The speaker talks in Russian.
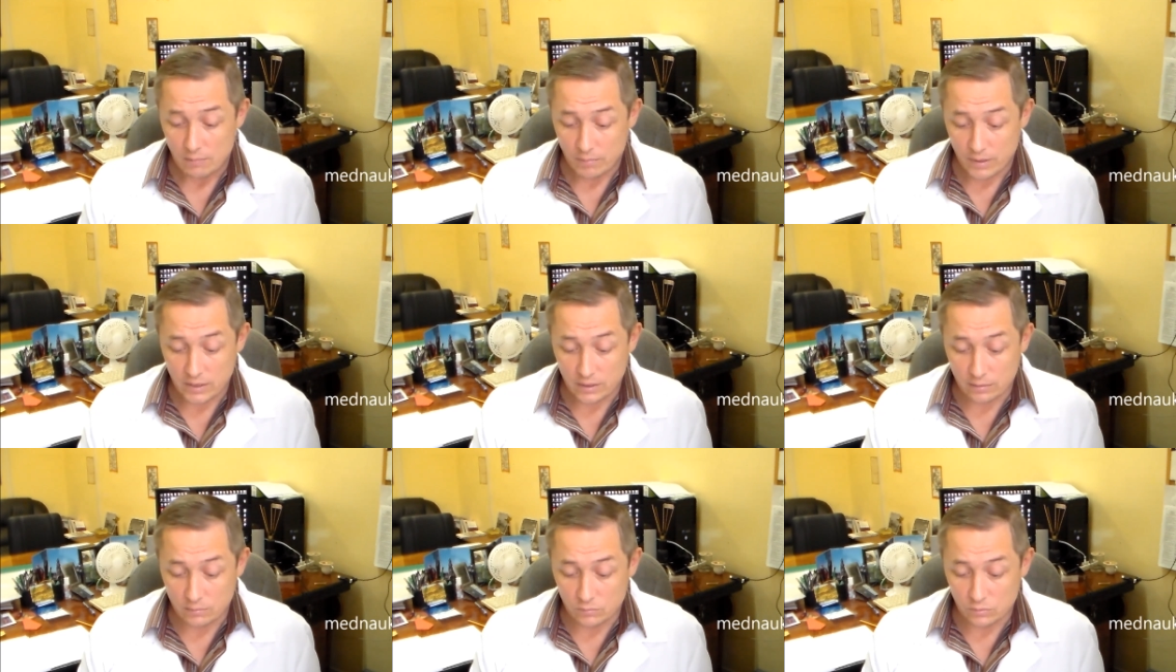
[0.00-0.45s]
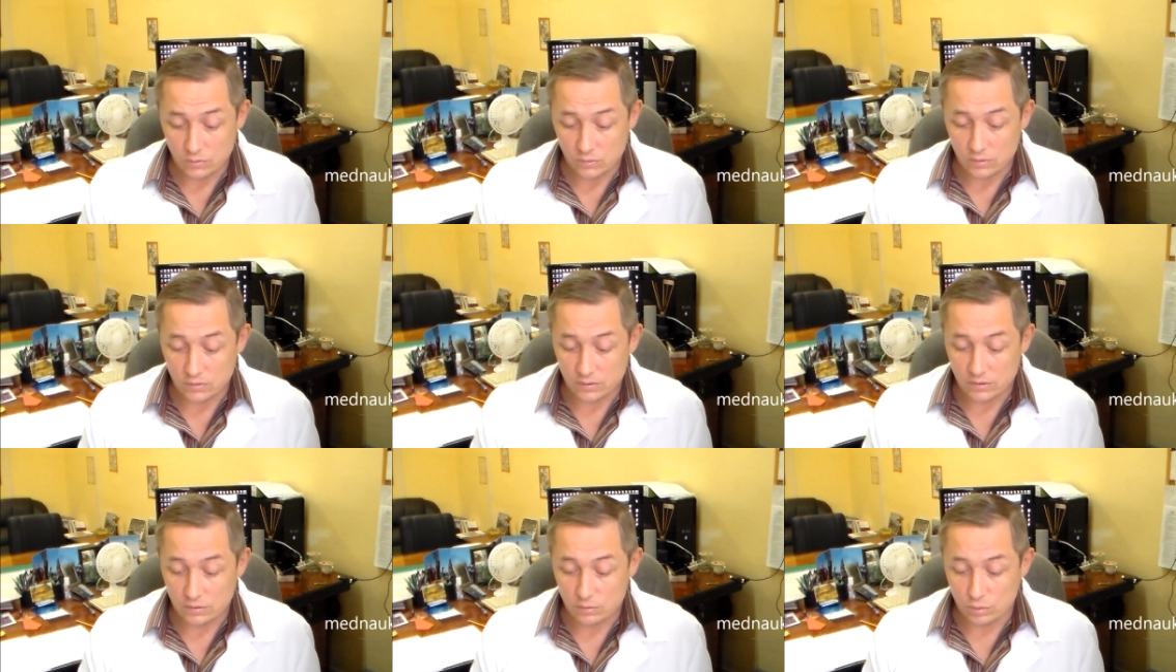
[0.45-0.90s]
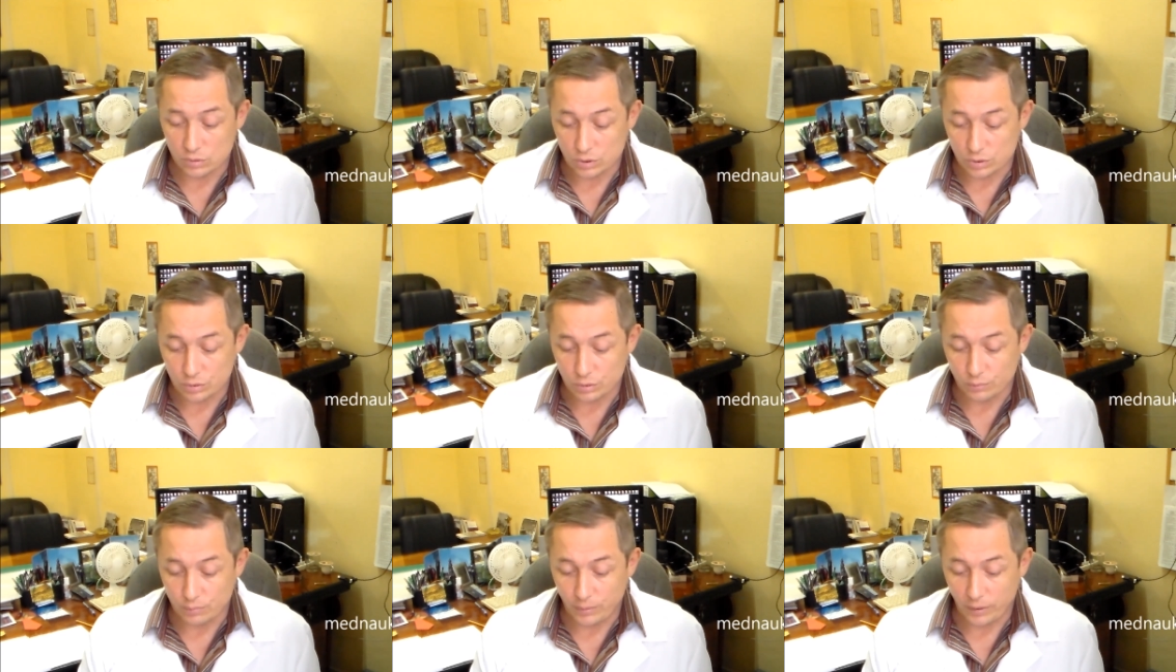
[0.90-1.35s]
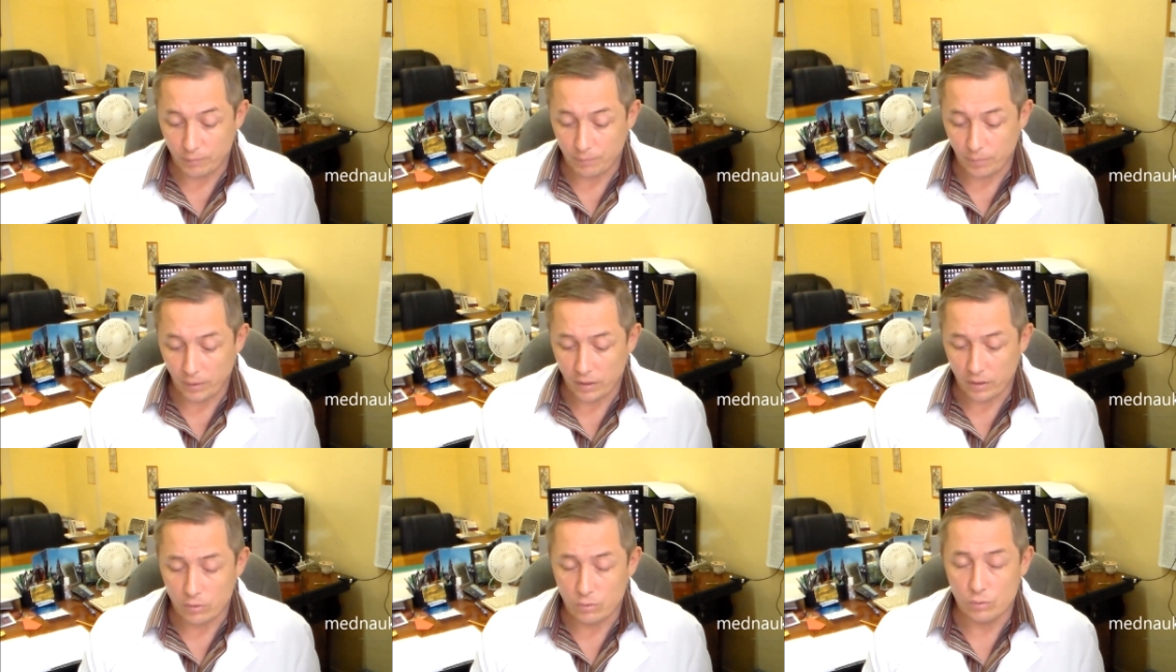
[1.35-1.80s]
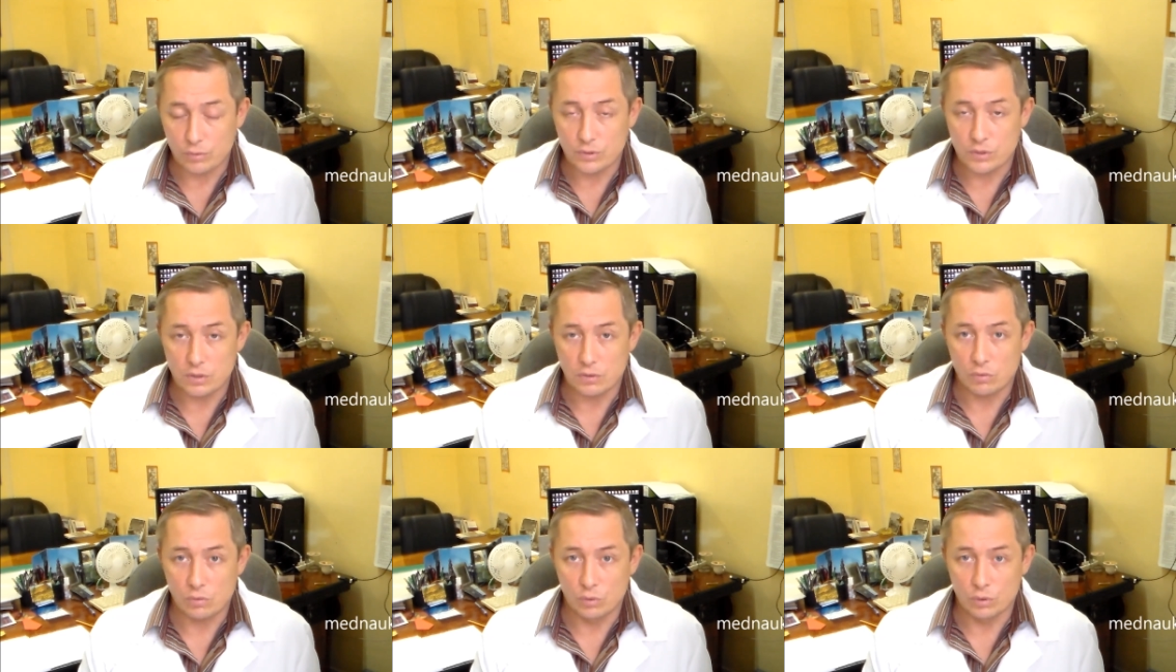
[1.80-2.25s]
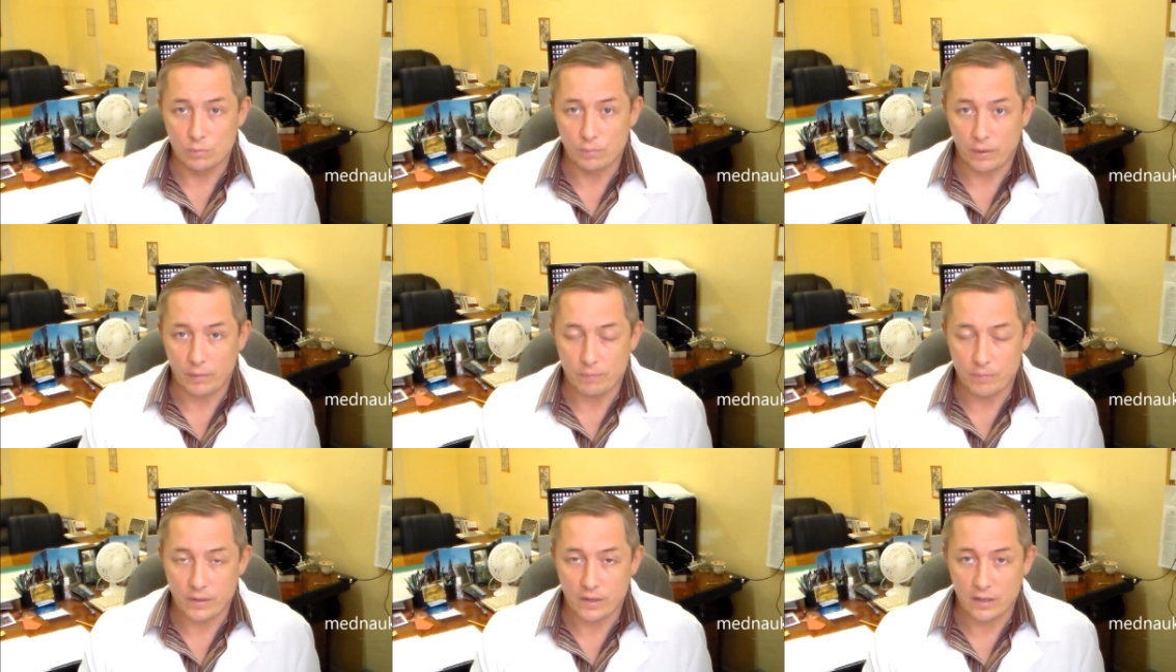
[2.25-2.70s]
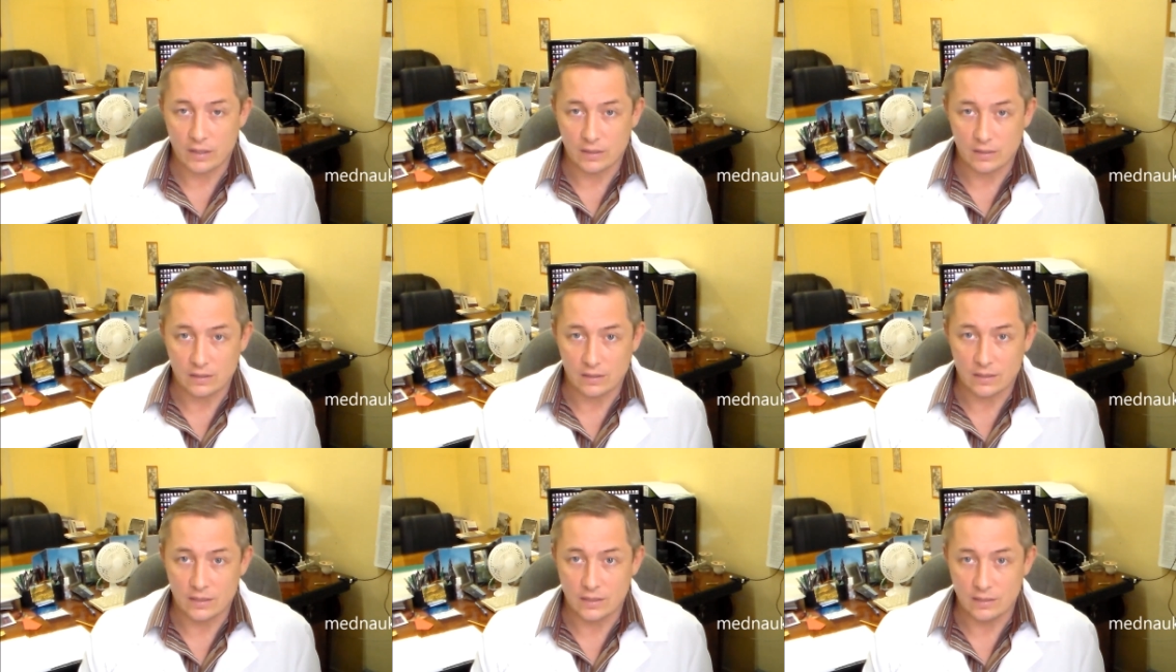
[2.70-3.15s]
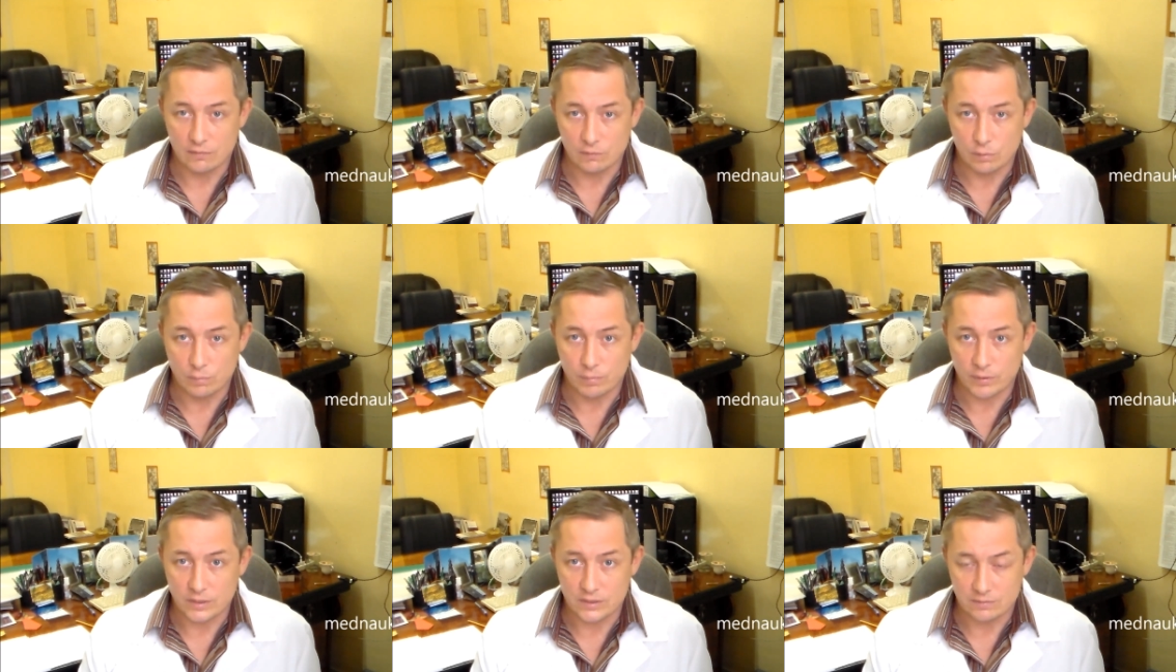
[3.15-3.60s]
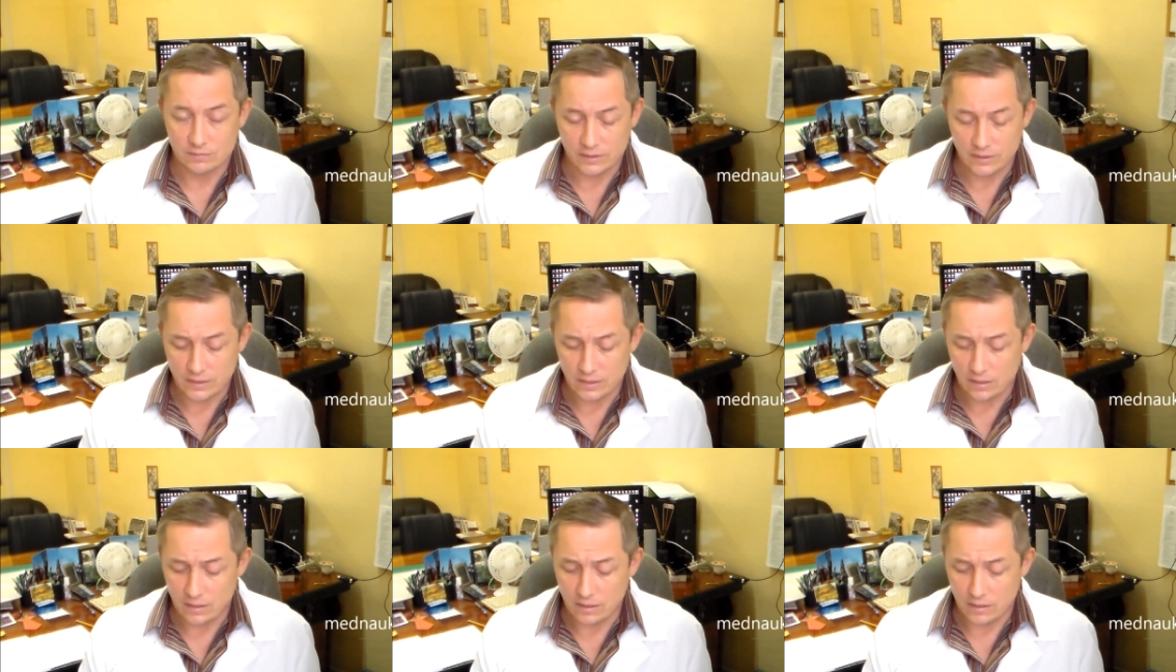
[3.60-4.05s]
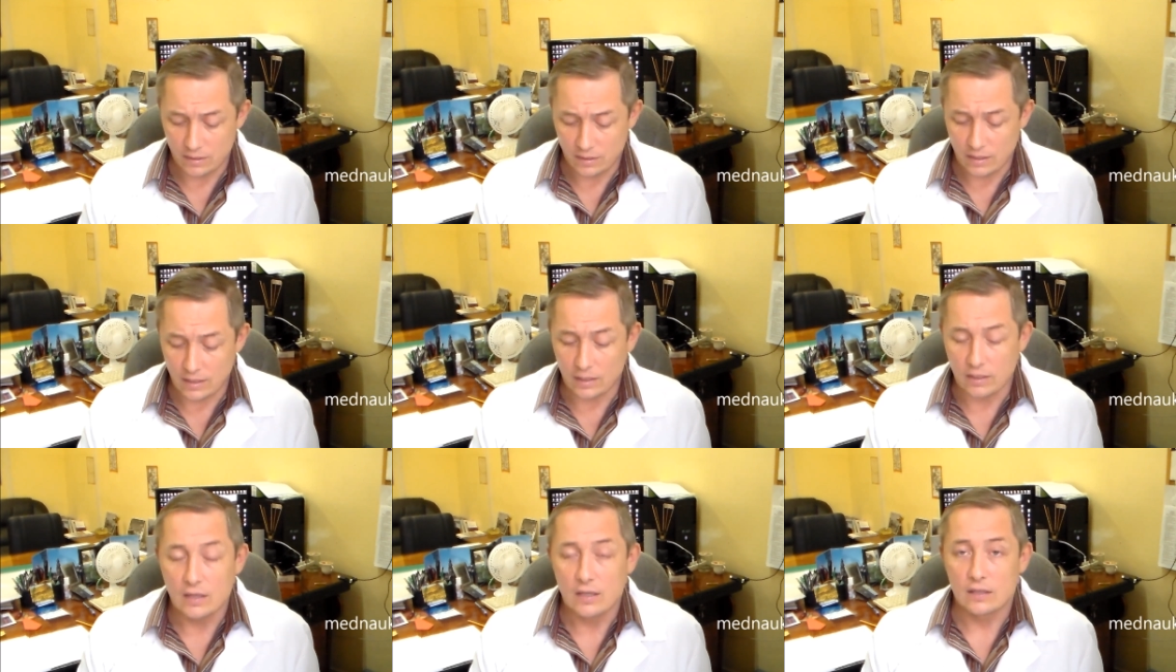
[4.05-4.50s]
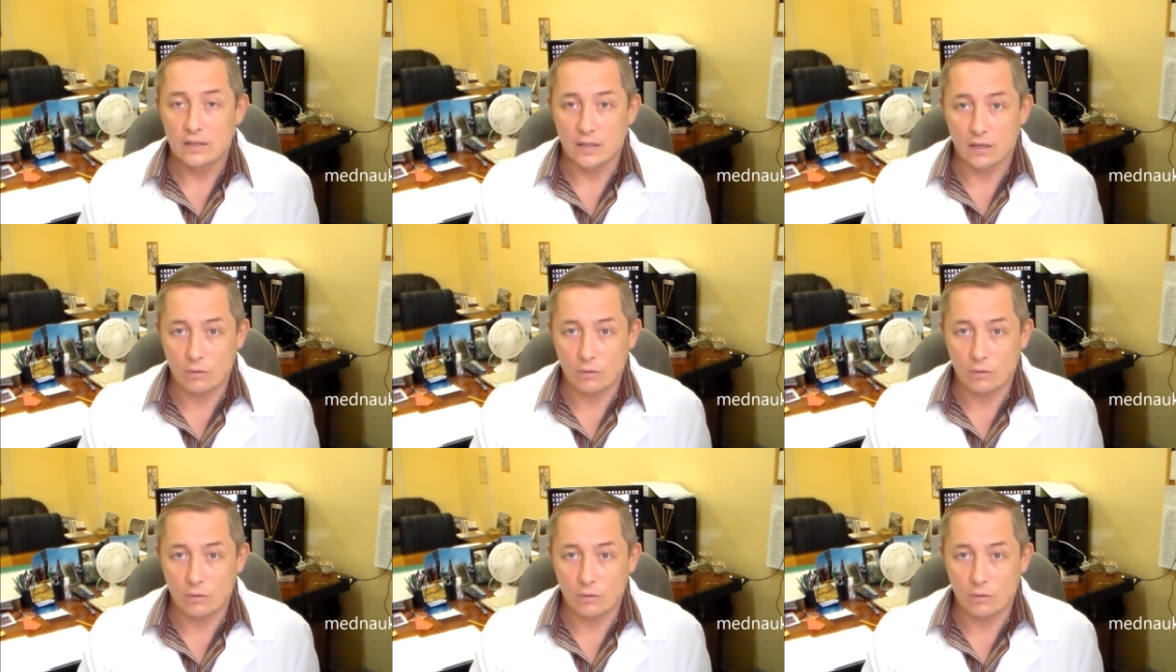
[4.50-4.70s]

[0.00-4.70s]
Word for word: Поэтому то, что при переходе от препарата одного производителя на